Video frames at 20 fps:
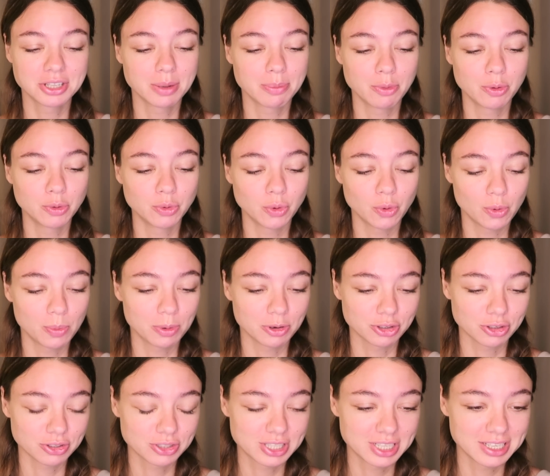на мою ногу,
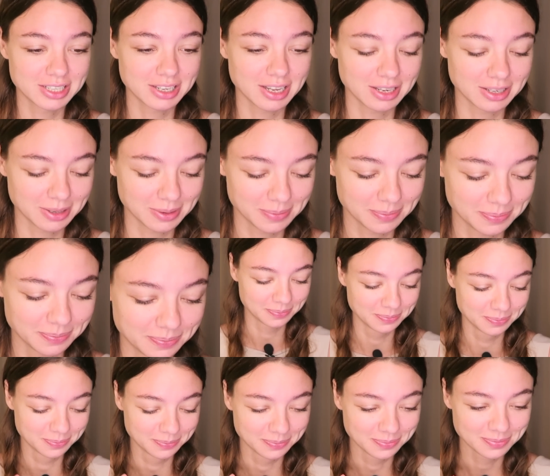пожалуйста, не надо.
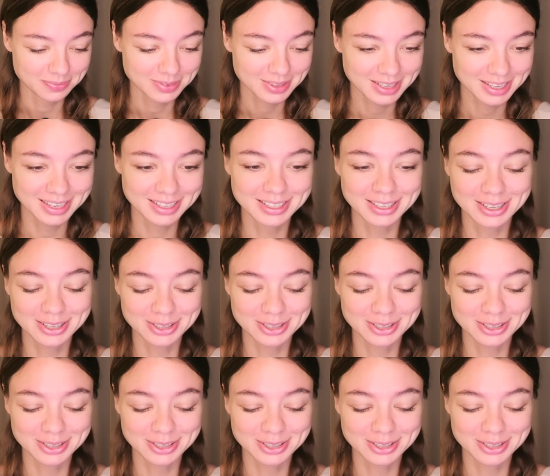Это